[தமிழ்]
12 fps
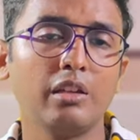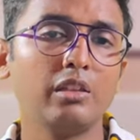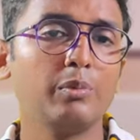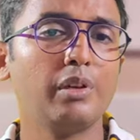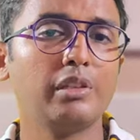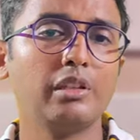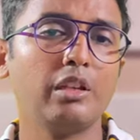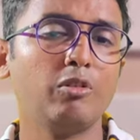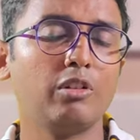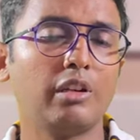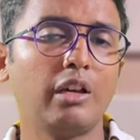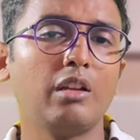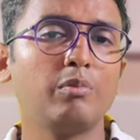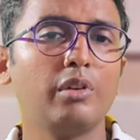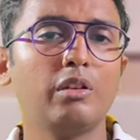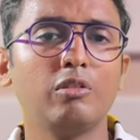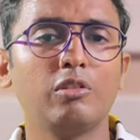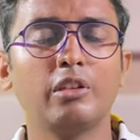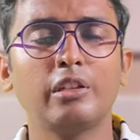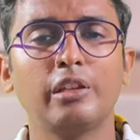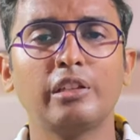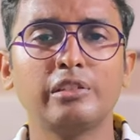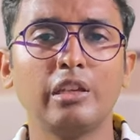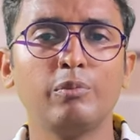இது பார்த்தீங்கன்னா ஒரு நார்மல் ஒரு
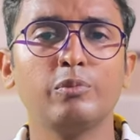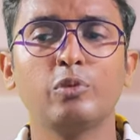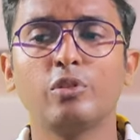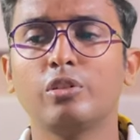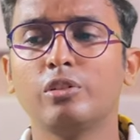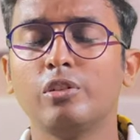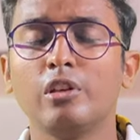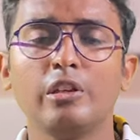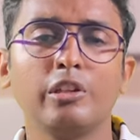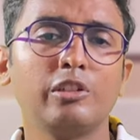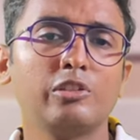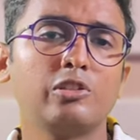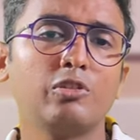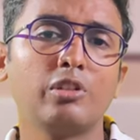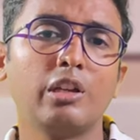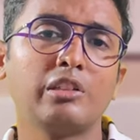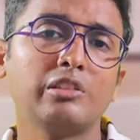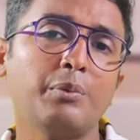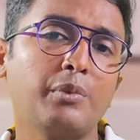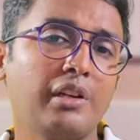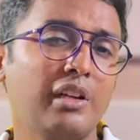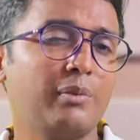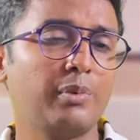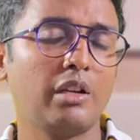எக்ஸாம் ஒரு இன்ஸ்டியூட் எக்ஸாம்
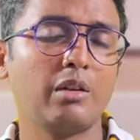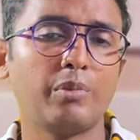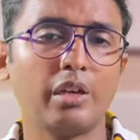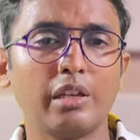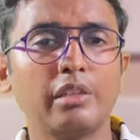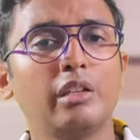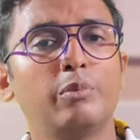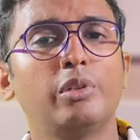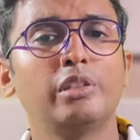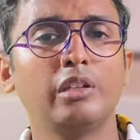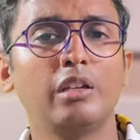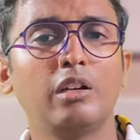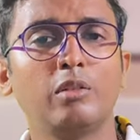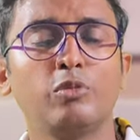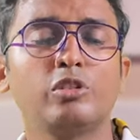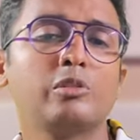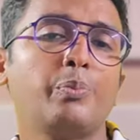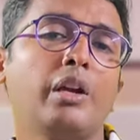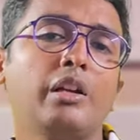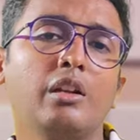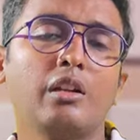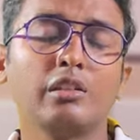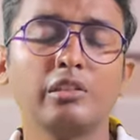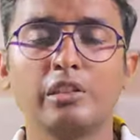கண்டக்ட் பண்ணுற மாதிரி தான் பார்த்தீங்கன்னா ஆல்மோஸ்ட்
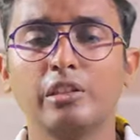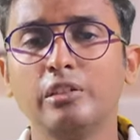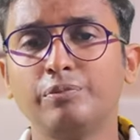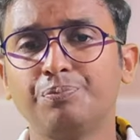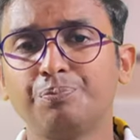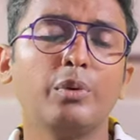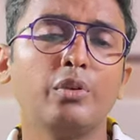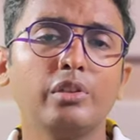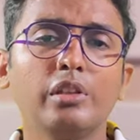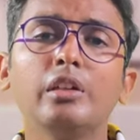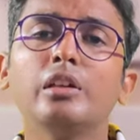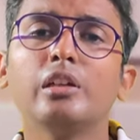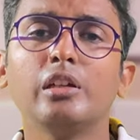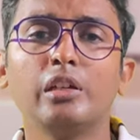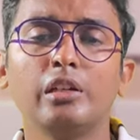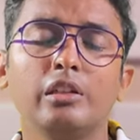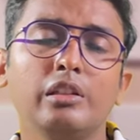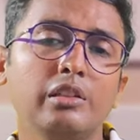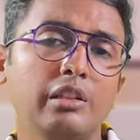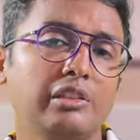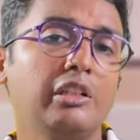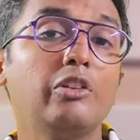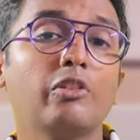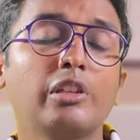பேட்டர்ன் இருந்தது இப்போ வந்து இந்த
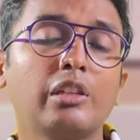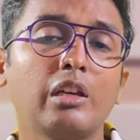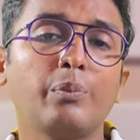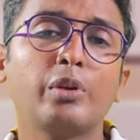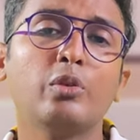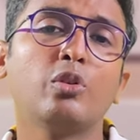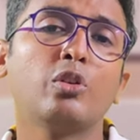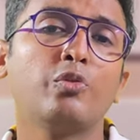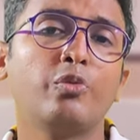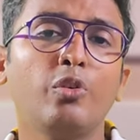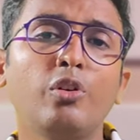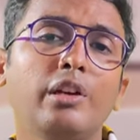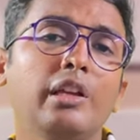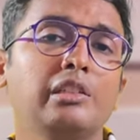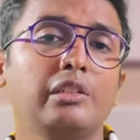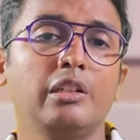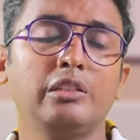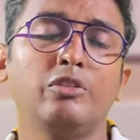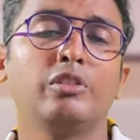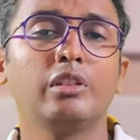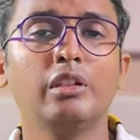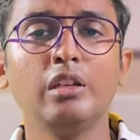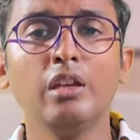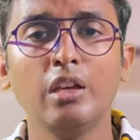ரிசல்ட் வந்ததுக்கப்புறம் ஒரு ஃபோர் டேஸ் கழித்து
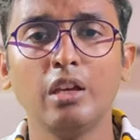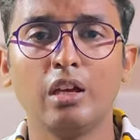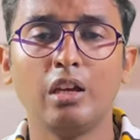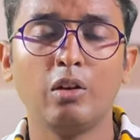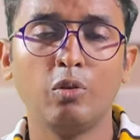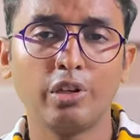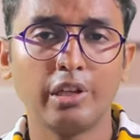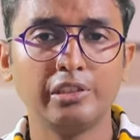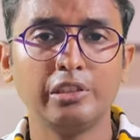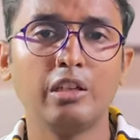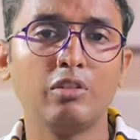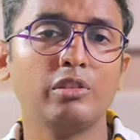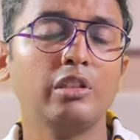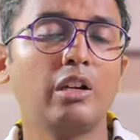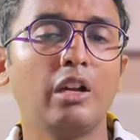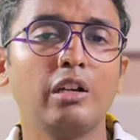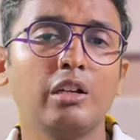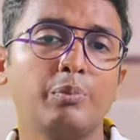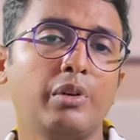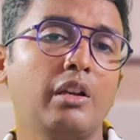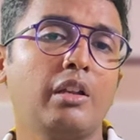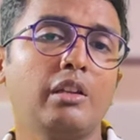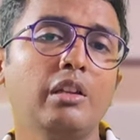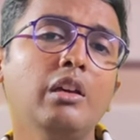வந்து ஒரு ஹெச்ஆர் வந்து கான்டாக்ட்
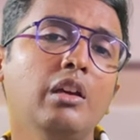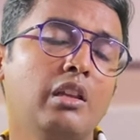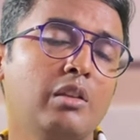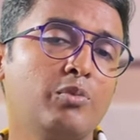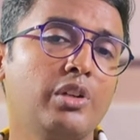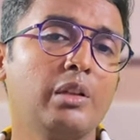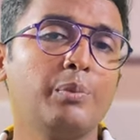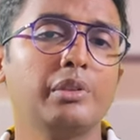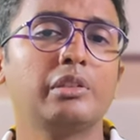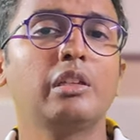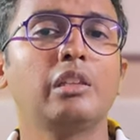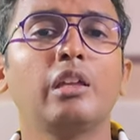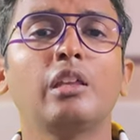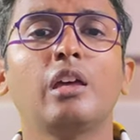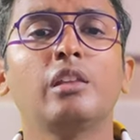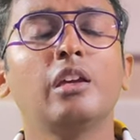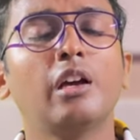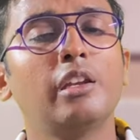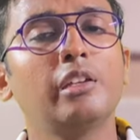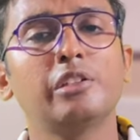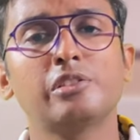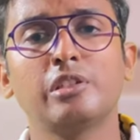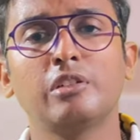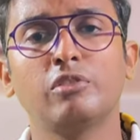பண்ணுறாரு அந்த முன்னாடி பேசின அதே
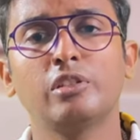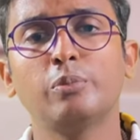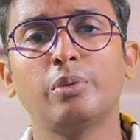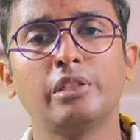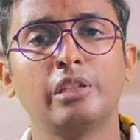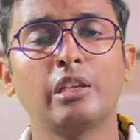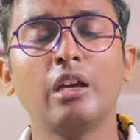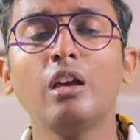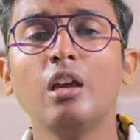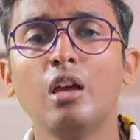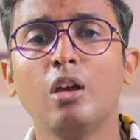ஹரிகிருஷ்ணன் வந்து பார்த்திங்கன்னா